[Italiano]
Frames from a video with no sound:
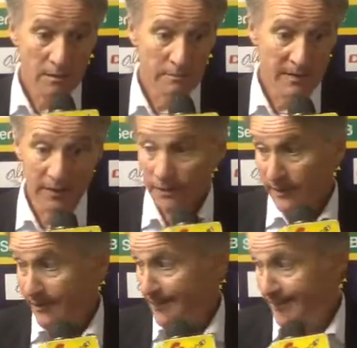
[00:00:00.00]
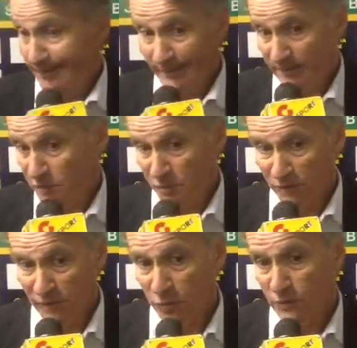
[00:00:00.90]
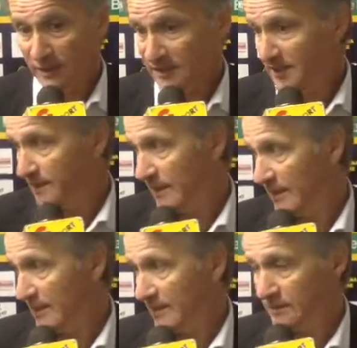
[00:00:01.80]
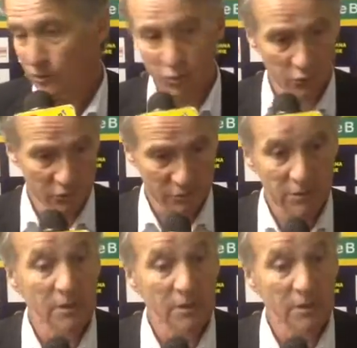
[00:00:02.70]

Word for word: Ma no, eh, l'avevo provato tutta la settimana scorsa,